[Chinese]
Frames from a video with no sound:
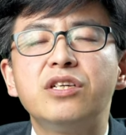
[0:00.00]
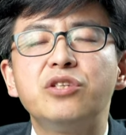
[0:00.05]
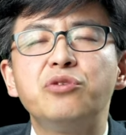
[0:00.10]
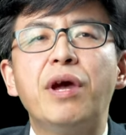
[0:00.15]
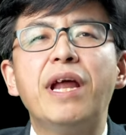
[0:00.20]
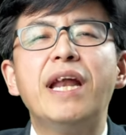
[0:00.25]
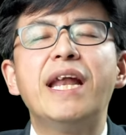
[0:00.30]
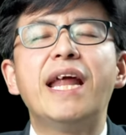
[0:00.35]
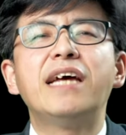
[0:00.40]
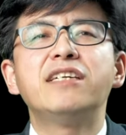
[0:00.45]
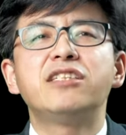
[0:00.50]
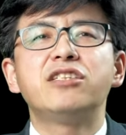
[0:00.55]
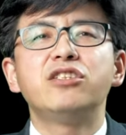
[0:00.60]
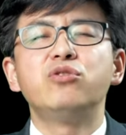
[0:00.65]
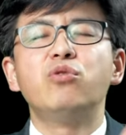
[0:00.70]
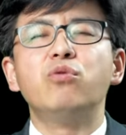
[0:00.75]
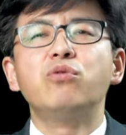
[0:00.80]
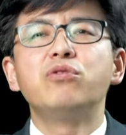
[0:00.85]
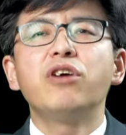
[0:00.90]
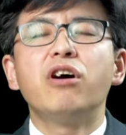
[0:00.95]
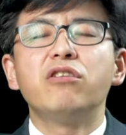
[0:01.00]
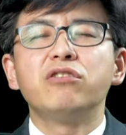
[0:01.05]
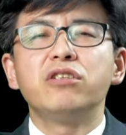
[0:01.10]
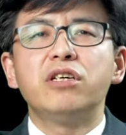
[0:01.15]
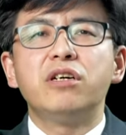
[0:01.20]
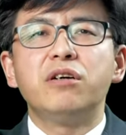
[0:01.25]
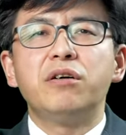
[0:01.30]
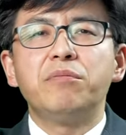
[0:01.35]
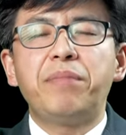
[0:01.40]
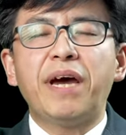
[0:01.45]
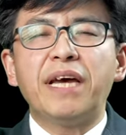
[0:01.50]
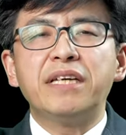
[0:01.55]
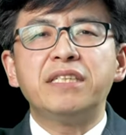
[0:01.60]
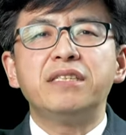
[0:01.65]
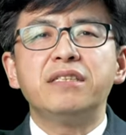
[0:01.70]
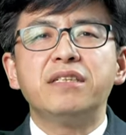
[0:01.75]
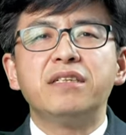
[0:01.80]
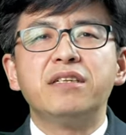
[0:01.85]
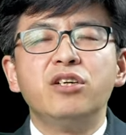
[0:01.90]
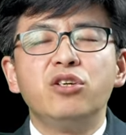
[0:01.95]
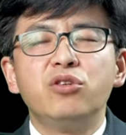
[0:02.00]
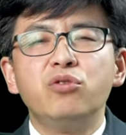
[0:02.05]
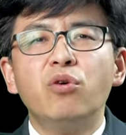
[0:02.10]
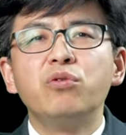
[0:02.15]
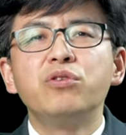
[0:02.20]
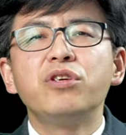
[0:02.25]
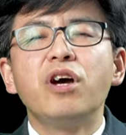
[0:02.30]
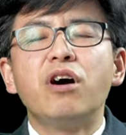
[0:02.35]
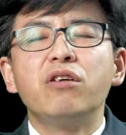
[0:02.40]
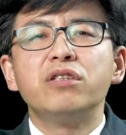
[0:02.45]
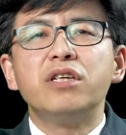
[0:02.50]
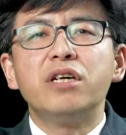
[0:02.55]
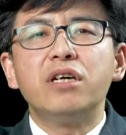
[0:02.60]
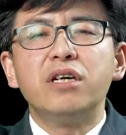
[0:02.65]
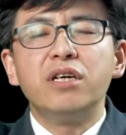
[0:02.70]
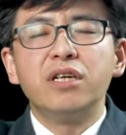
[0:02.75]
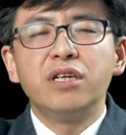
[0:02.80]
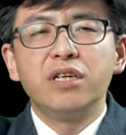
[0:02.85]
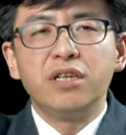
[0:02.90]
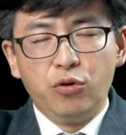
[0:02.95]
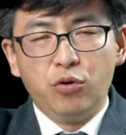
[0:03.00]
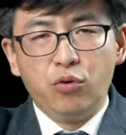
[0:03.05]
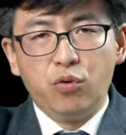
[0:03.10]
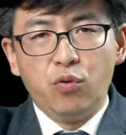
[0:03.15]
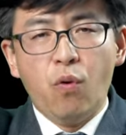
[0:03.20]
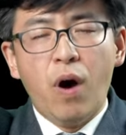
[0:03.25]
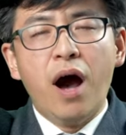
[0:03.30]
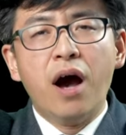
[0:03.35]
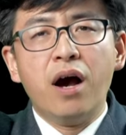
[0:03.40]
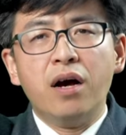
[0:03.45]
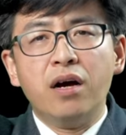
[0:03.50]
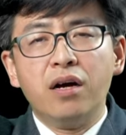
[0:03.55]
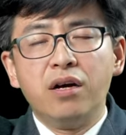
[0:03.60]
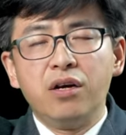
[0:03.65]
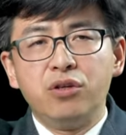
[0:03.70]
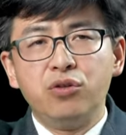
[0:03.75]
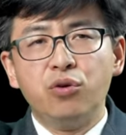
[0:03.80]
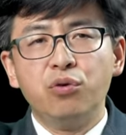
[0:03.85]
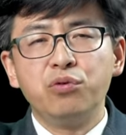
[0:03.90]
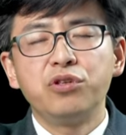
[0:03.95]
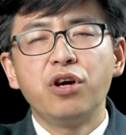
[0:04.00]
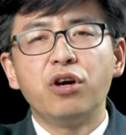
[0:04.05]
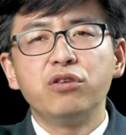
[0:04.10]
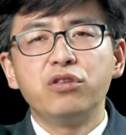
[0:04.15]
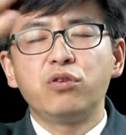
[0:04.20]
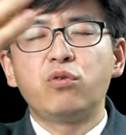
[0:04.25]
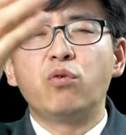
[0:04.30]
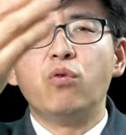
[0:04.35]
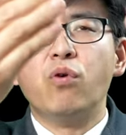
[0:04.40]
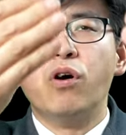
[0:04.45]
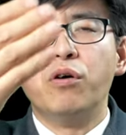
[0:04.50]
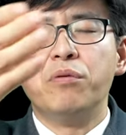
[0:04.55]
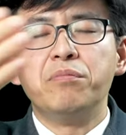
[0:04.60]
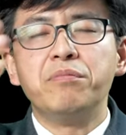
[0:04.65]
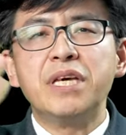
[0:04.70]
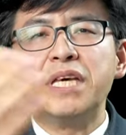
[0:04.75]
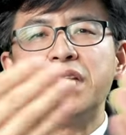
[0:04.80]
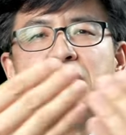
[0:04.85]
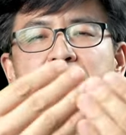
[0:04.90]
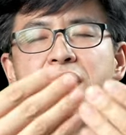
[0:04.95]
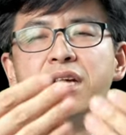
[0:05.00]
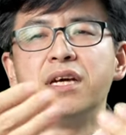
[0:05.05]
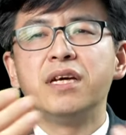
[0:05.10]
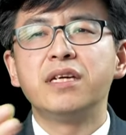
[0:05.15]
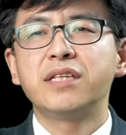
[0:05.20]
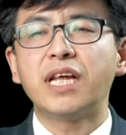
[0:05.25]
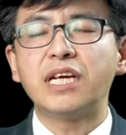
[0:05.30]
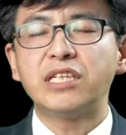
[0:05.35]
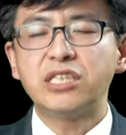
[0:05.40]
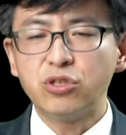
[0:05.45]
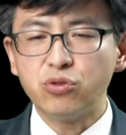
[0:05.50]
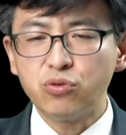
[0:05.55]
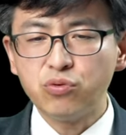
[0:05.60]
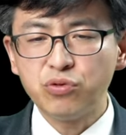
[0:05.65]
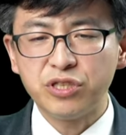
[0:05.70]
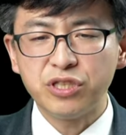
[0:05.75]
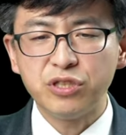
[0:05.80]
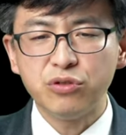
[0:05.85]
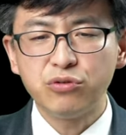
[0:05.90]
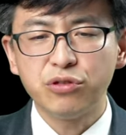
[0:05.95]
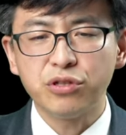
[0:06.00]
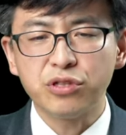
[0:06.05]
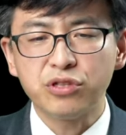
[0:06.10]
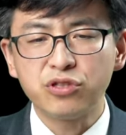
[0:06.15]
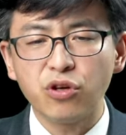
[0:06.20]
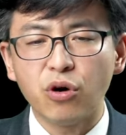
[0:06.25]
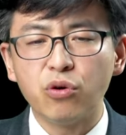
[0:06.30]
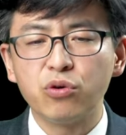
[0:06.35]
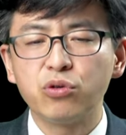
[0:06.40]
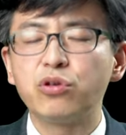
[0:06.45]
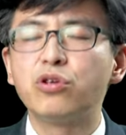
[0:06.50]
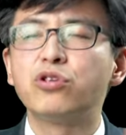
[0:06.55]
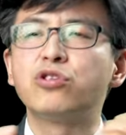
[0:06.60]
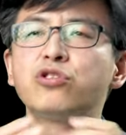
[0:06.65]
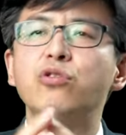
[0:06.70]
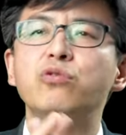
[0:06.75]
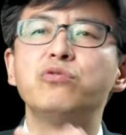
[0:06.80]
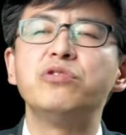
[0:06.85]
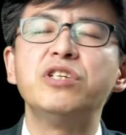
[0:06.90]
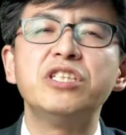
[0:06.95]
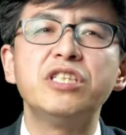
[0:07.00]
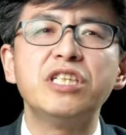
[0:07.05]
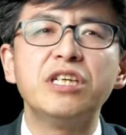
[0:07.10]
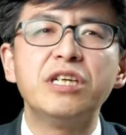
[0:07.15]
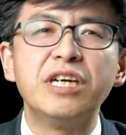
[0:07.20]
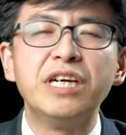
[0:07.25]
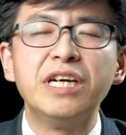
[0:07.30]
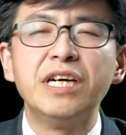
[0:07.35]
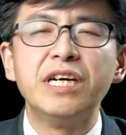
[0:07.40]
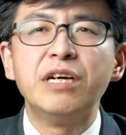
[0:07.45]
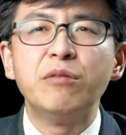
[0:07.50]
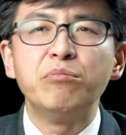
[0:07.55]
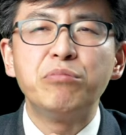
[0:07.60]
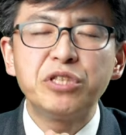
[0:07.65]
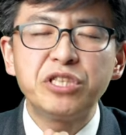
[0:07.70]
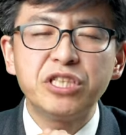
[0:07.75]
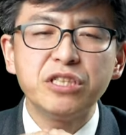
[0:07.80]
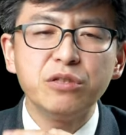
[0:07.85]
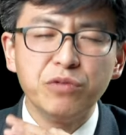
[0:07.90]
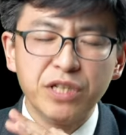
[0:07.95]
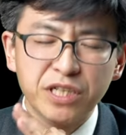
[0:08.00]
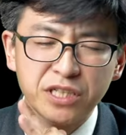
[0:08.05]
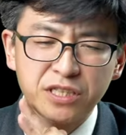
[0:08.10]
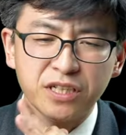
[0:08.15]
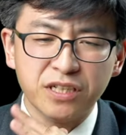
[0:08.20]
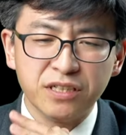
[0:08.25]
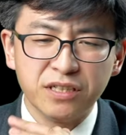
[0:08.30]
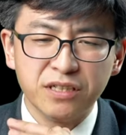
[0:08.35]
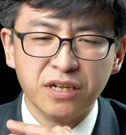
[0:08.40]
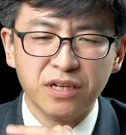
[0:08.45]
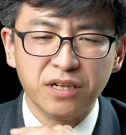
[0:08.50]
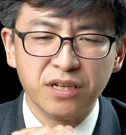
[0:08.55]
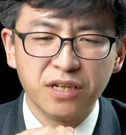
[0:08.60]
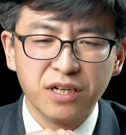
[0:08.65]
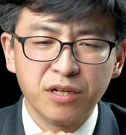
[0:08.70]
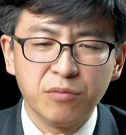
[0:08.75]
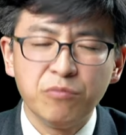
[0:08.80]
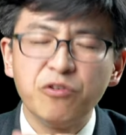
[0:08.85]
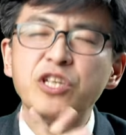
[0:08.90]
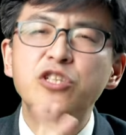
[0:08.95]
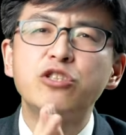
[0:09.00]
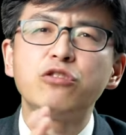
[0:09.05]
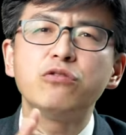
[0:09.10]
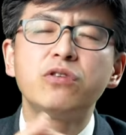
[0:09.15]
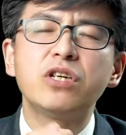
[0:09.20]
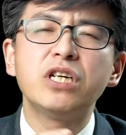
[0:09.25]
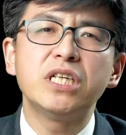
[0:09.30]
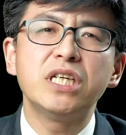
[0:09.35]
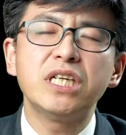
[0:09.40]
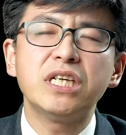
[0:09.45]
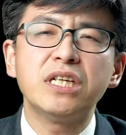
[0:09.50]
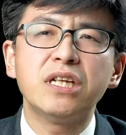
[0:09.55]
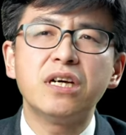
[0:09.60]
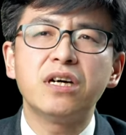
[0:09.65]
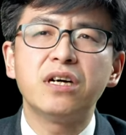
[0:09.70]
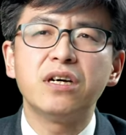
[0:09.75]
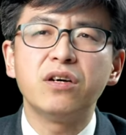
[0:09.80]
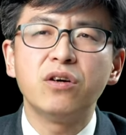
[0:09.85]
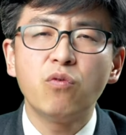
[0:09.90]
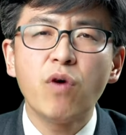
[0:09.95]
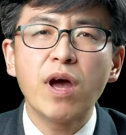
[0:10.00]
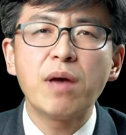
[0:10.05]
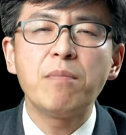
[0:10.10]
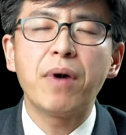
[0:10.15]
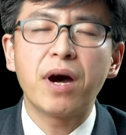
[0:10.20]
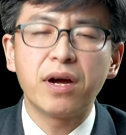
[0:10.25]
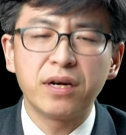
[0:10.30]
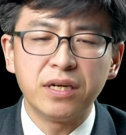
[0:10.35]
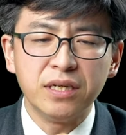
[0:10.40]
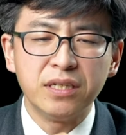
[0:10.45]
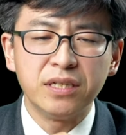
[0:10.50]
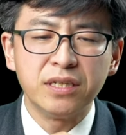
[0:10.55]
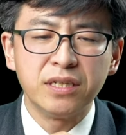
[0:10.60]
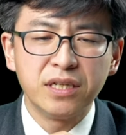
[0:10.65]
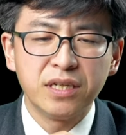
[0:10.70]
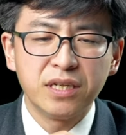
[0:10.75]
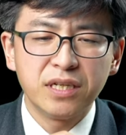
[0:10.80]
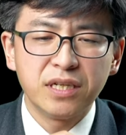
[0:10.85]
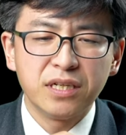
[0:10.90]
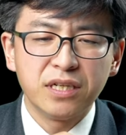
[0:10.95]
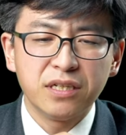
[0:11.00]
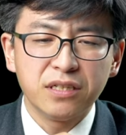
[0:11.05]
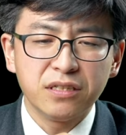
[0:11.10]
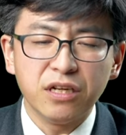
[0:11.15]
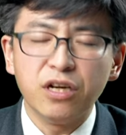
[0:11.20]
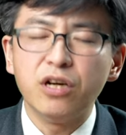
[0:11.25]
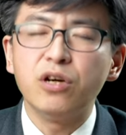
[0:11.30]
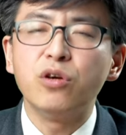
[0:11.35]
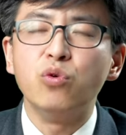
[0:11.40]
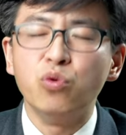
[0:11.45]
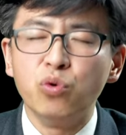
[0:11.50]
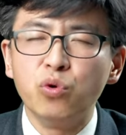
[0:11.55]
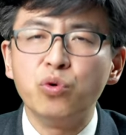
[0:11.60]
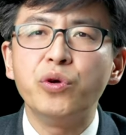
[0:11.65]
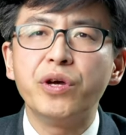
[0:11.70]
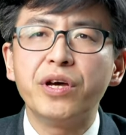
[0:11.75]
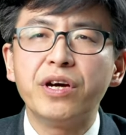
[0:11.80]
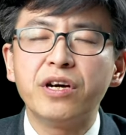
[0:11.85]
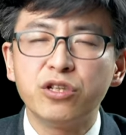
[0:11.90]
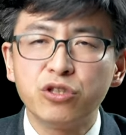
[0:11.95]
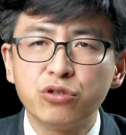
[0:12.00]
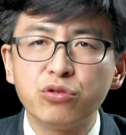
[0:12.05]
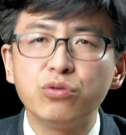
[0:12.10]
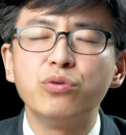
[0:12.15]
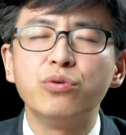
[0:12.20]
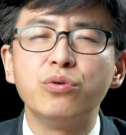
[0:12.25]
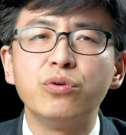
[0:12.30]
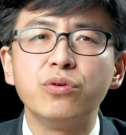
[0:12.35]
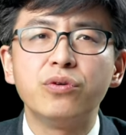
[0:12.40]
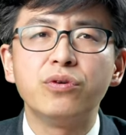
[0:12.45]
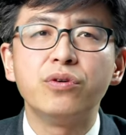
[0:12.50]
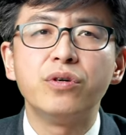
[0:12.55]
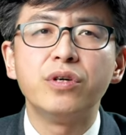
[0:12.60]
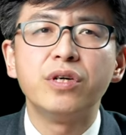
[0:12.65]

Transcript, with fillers: 原来是荣耀的百姓、荣耀的王、荣耀的国民，但是如今却遭受那些。不敬畏神的、未受割礼的外邦人的掳掠和羞辱，